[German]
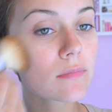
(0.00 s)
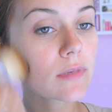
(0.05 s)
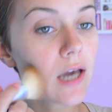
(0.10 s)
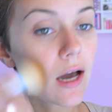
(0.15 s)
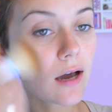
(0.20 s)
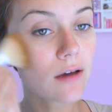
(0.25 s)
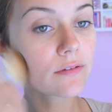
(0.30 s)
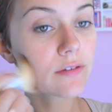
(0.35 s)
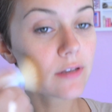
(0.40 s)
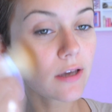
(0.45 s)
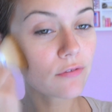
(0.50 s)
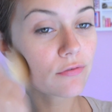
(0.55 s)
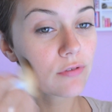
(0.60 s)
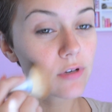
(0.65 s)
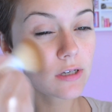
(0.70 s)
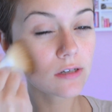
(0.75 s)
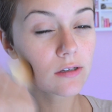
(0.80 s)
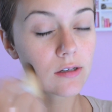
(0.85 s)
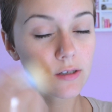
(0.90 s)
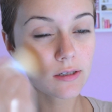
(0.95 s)
ja sehr
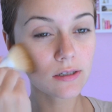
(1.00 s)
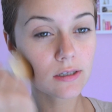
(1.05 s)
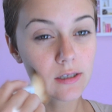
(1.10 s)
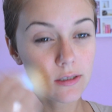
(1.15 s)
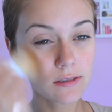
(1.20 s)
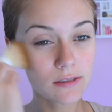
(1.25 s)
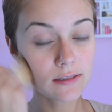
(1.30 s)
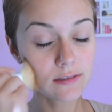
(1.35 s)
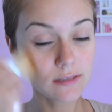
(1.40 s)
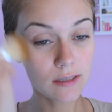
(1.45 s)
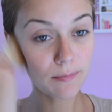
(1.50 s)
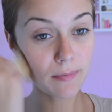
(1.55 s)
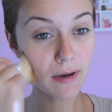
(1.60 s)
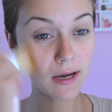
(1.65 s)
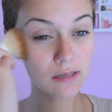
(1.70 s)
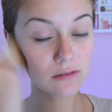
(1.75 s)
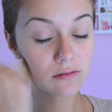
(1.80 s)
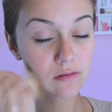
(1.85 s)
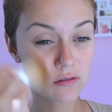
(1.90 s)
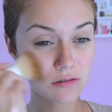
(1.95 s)
viele äh, das ja
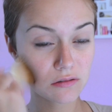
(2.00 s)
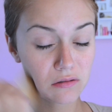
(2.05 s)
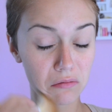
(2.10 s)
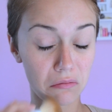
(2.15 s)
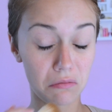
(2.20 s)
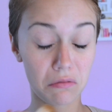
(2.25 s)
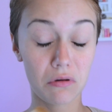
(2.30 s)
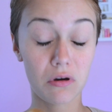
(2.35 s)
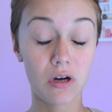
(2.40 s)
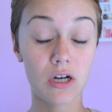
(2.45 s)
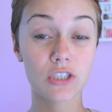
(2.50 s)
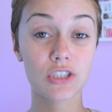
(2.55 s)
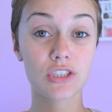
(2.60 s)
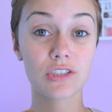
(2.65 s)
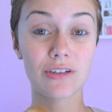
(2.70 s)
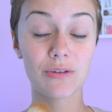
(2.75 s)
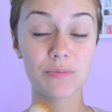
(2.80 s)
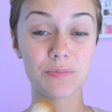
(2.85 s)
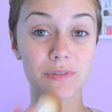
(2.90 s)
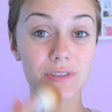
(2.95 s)
machen oh,
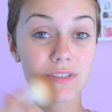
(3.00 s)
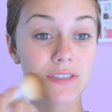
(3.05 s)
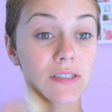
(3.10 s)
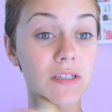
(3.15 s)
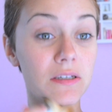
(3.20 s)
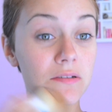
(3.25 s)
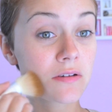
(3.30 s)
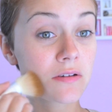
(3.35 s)
staubt es.